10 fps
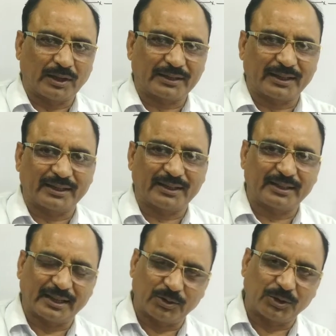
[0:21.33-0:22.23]
एल्केन एंड
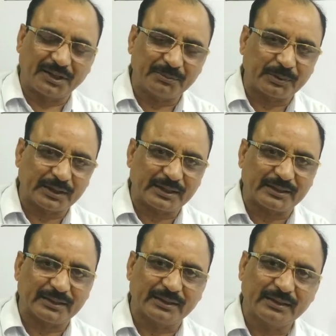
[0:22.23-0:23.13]
हेलो एरिन पढ़ रहे
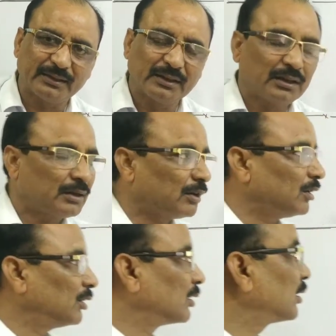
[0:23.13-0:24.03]
थे
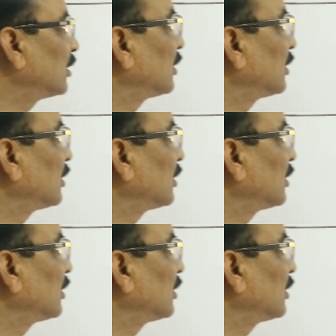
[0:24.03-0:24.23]
और